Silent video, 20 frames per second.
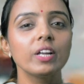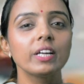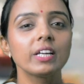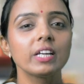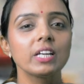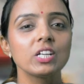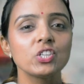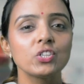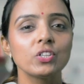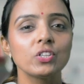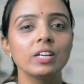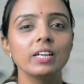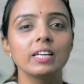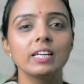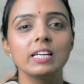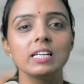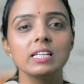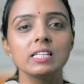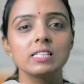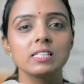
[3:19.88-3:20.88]
और एक रिश्ते
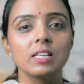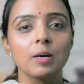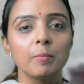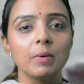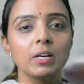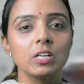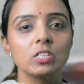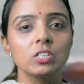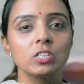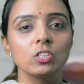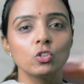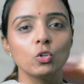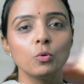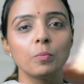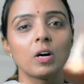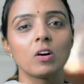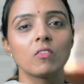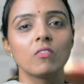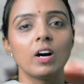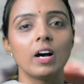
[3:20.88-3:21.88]
के समक्ष तो
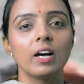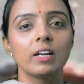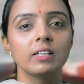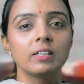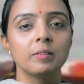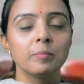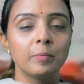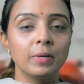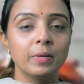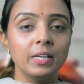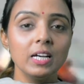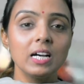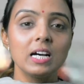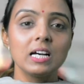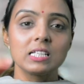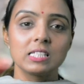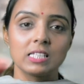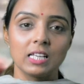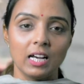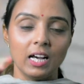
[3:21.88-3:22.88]
भगवान भी
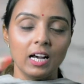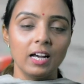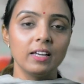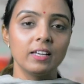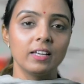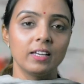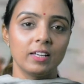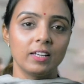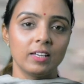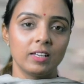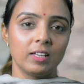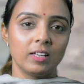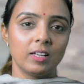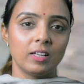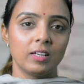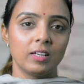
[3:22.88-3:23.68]
असहाय है